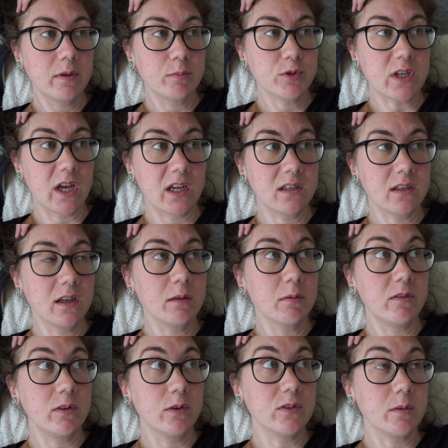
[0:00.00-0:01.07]
Ich muss eigentlich dringend
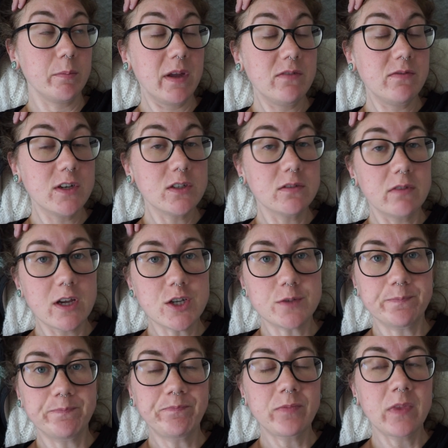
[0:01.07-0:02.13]
mal wieder unsere Bettwäsche
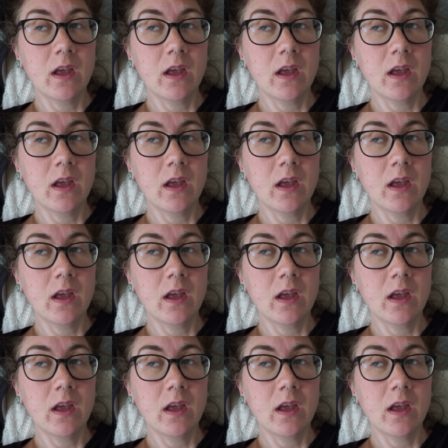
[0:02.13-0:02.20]
waschen.